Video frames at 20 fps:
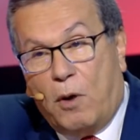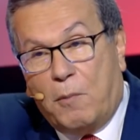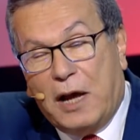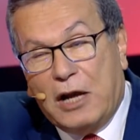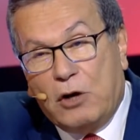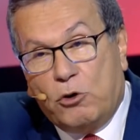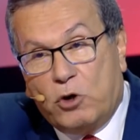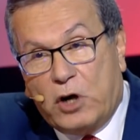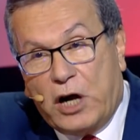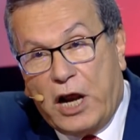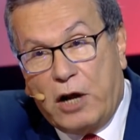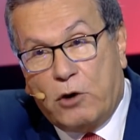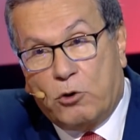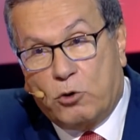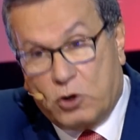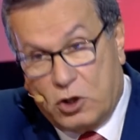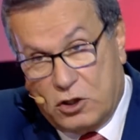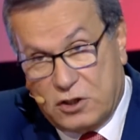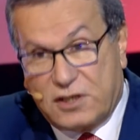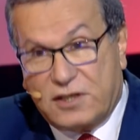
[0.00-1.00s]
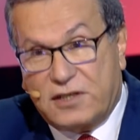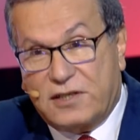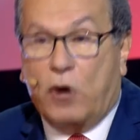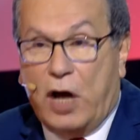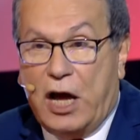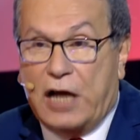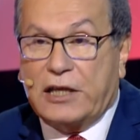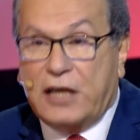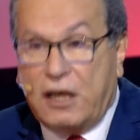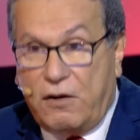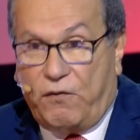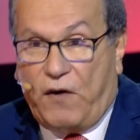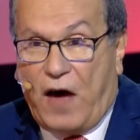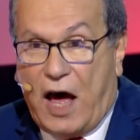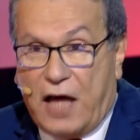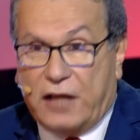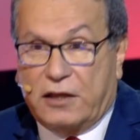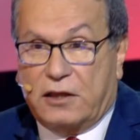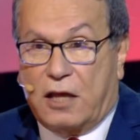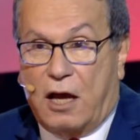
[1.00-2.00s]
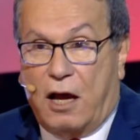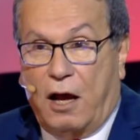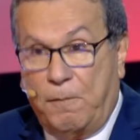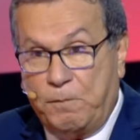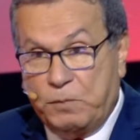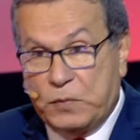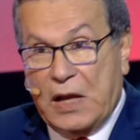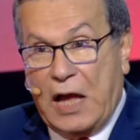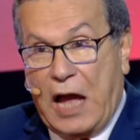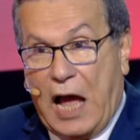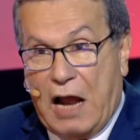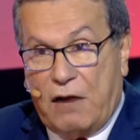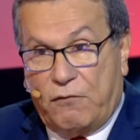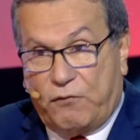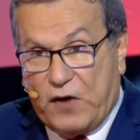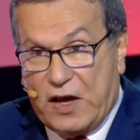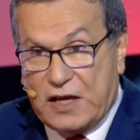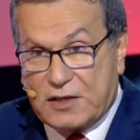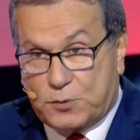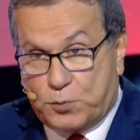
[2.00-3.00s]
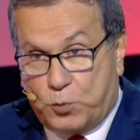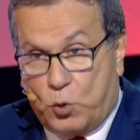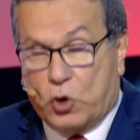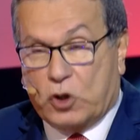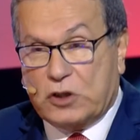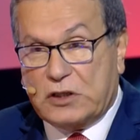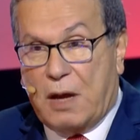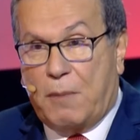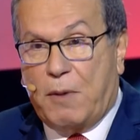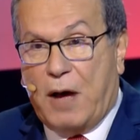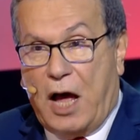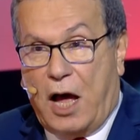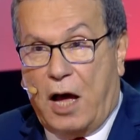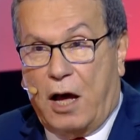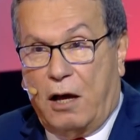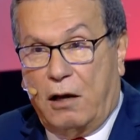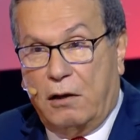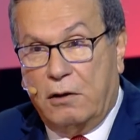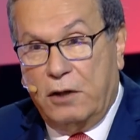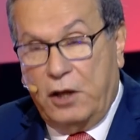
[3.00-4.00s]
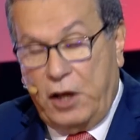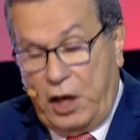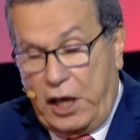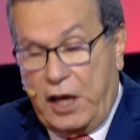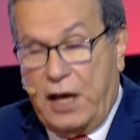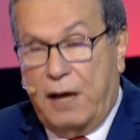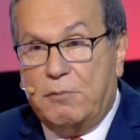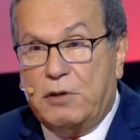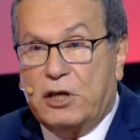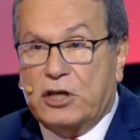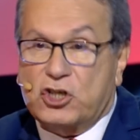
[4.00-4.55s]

مليونين ونص قال كيف حاطه على الفيسبوك تبعها حامله